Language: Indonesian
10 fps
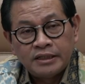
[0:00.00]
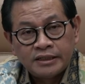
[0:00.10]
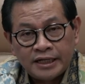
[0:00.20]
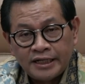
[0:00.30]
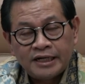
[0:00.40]

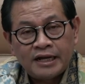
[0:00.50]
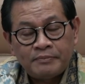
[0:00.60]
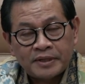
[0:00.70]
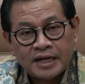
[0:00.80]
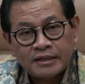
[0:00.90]
Dan inilah
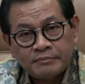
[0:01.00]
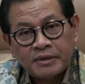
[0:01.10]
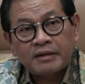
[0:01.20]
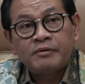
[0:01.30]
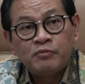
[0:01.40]
peran
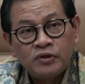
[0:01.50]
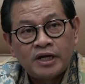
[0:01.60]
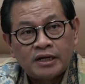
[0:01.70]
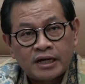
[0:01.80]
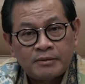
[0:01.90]
para
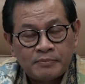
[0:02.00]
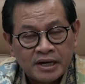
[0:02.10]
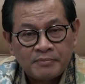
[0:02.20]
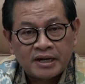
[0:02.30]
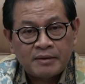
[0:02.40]
pemuda karena
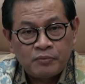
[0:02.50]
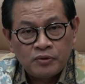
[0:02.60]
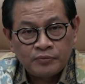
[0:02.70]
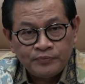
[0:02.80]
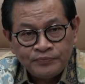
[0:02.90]

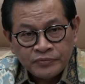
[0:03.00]
bagaimanapun